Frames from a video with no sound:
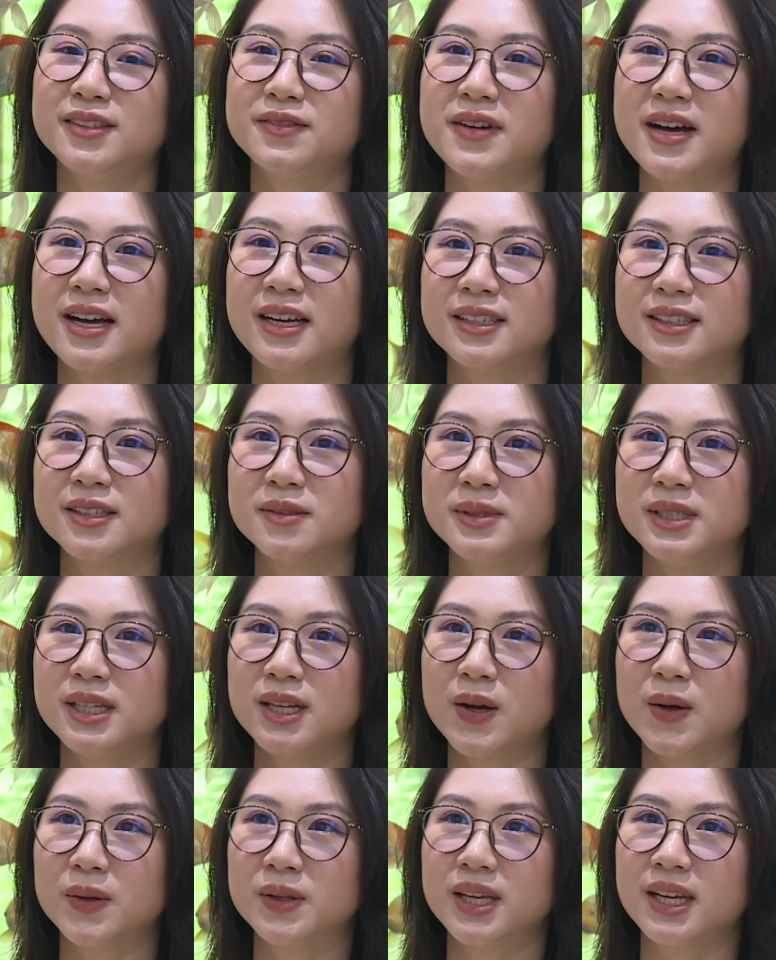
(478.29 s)
và thậm chí
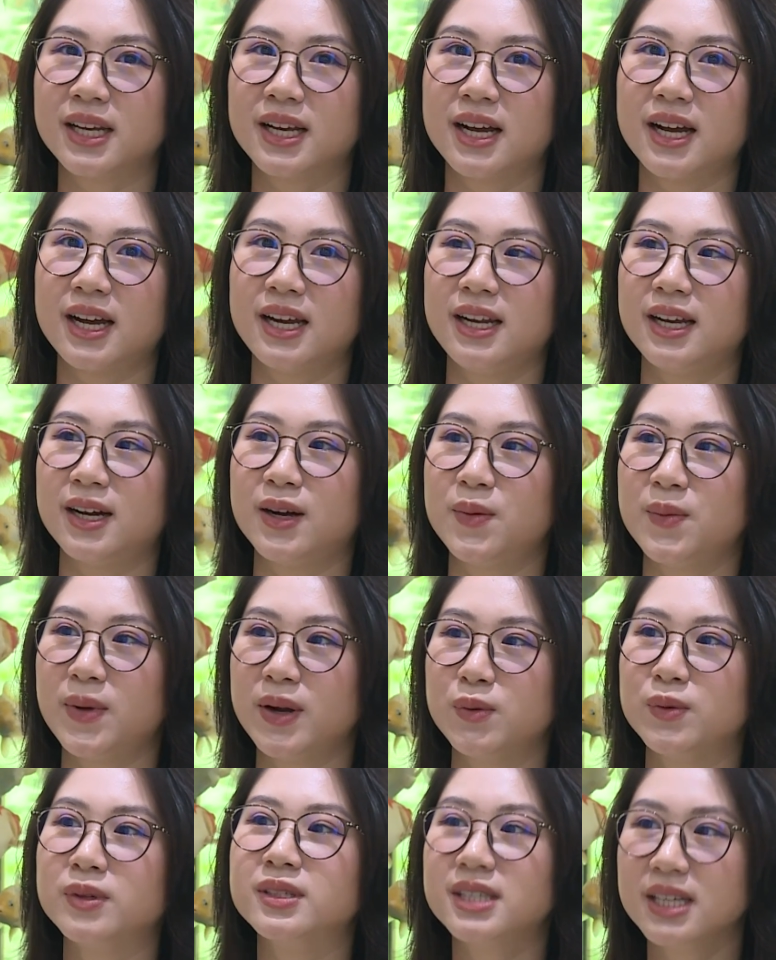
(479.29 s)
là có thể cả ngày là không
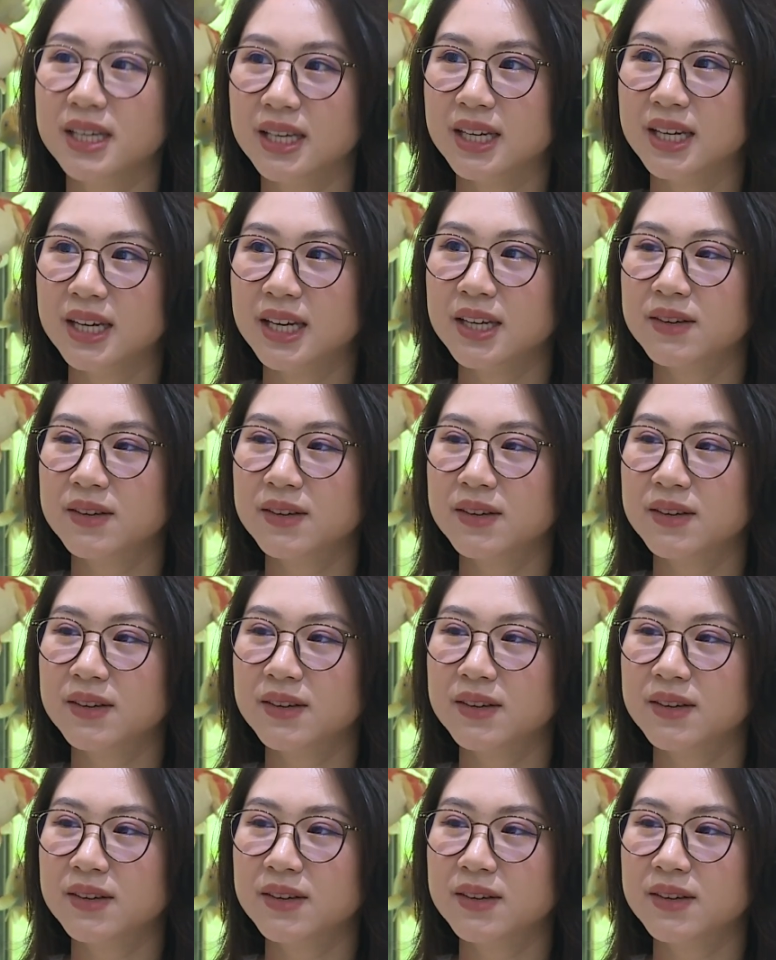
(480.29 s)
ăn uống gì.